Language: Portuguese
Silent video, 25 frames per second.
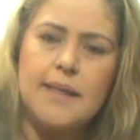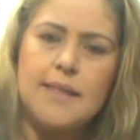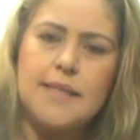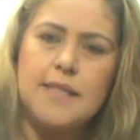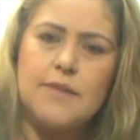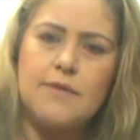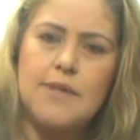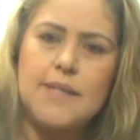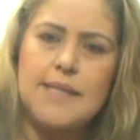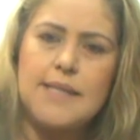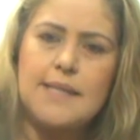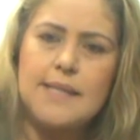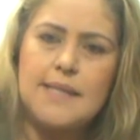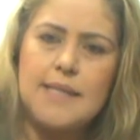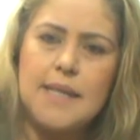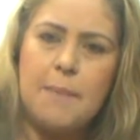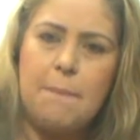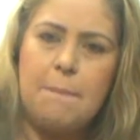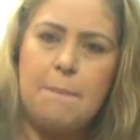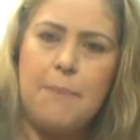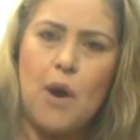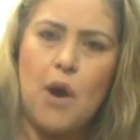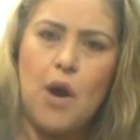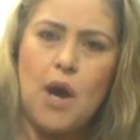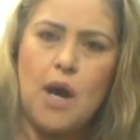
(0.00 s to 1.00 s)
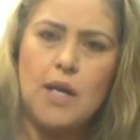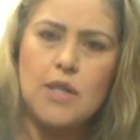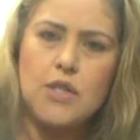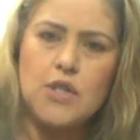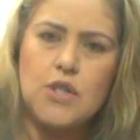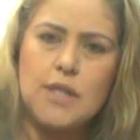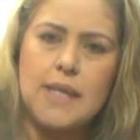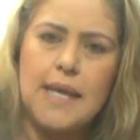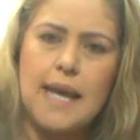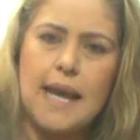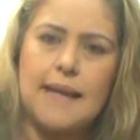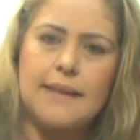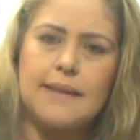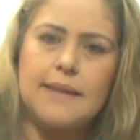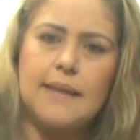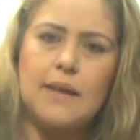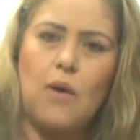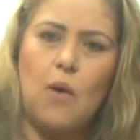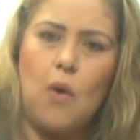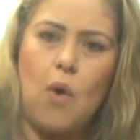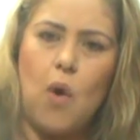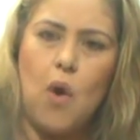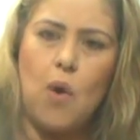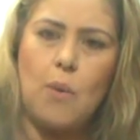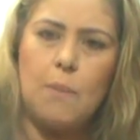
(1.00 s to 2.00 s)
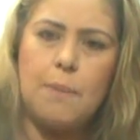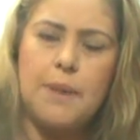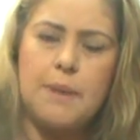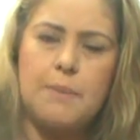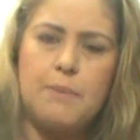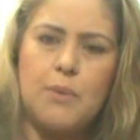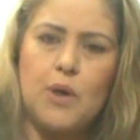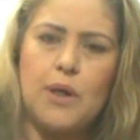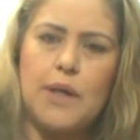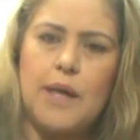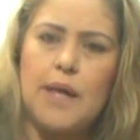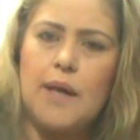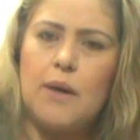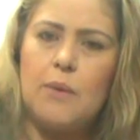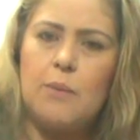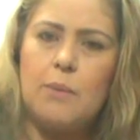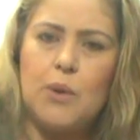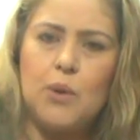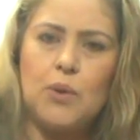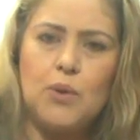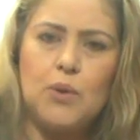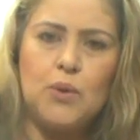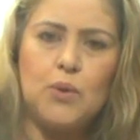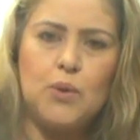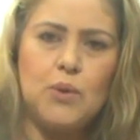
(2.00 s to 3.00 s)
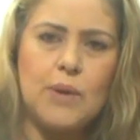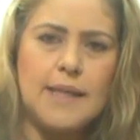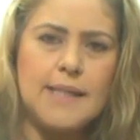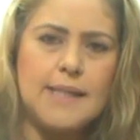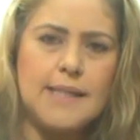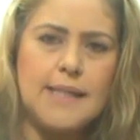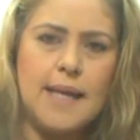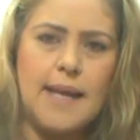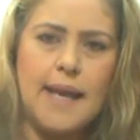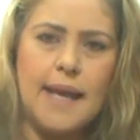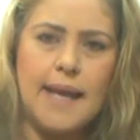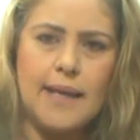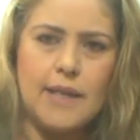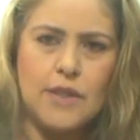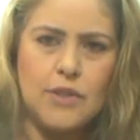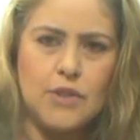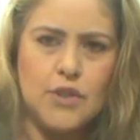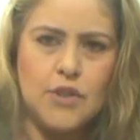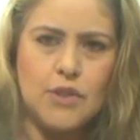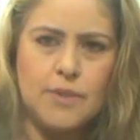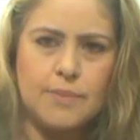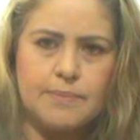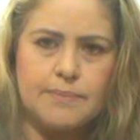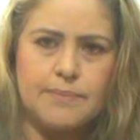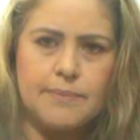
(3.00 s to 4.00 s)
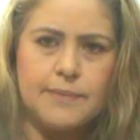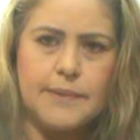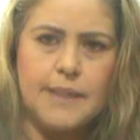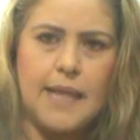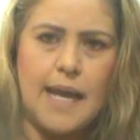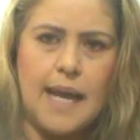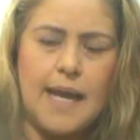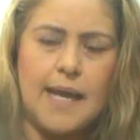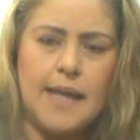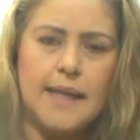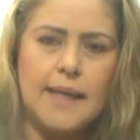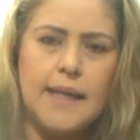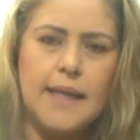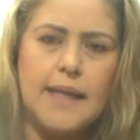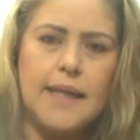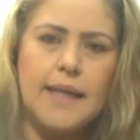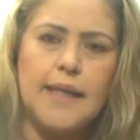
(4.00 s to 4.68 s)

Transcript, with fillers: Se você pode, gata, compre, porque é um produto excelente, tá?